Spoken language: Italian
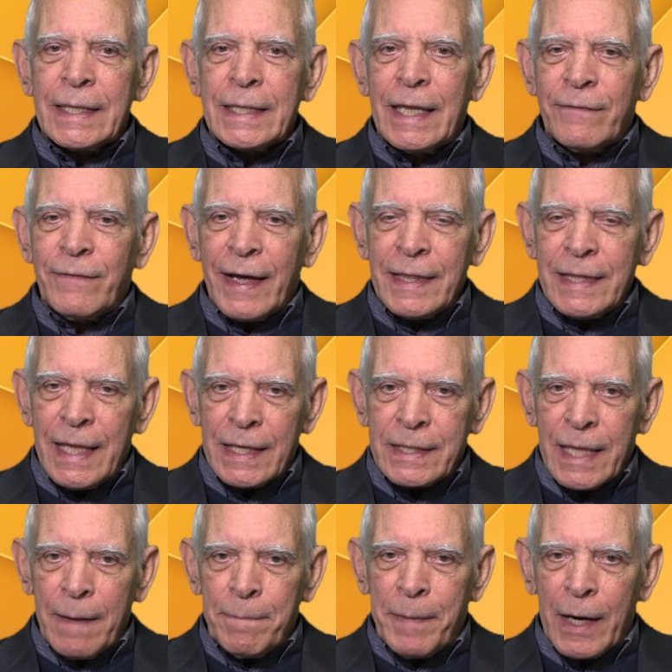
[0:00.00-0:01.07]
davanti a
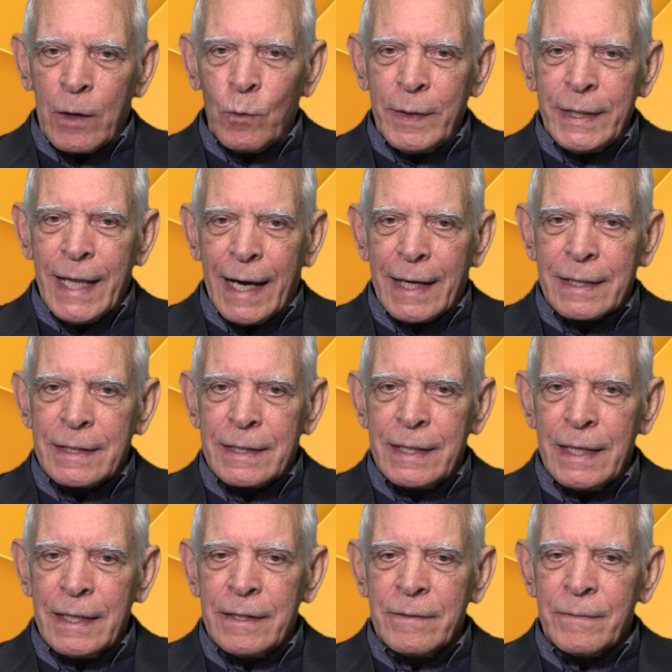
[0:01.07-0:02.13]
te per
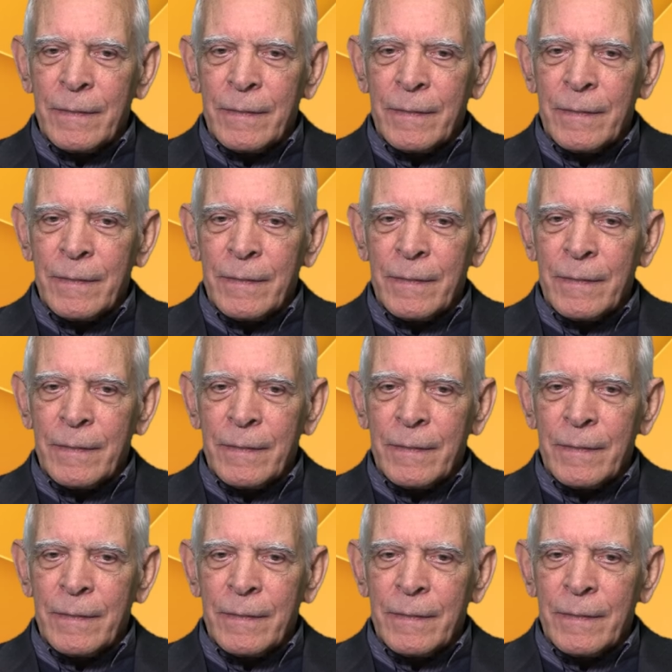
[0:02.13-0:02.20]
guidarti,